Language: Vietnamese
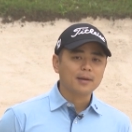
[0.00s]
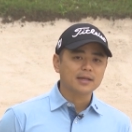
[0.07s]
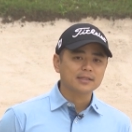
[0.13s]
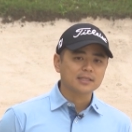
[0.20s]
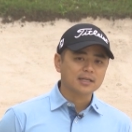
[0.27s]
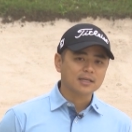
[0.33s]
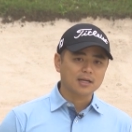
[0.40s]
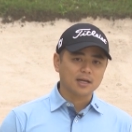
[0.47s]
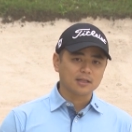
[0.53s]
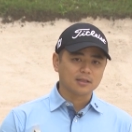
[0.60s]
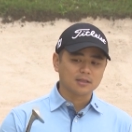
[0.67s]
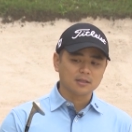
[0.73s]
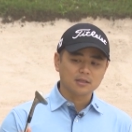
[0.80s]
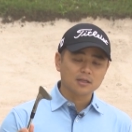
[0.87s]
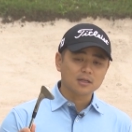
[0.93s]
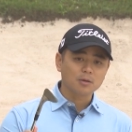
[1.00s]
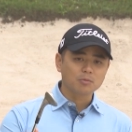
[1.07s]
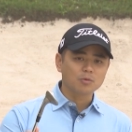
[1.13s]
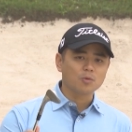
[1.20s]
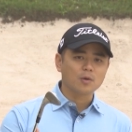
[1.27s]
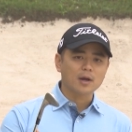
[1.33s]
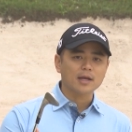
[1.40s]
bạn sẽ cần công
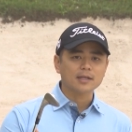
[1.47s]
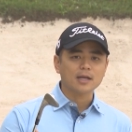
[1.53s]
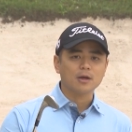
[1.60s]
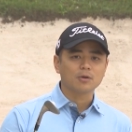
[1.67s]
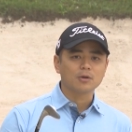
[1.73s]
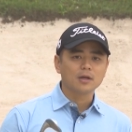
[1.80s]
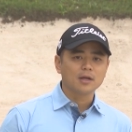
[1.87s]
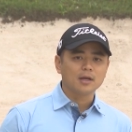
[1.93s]
cụ khác nhau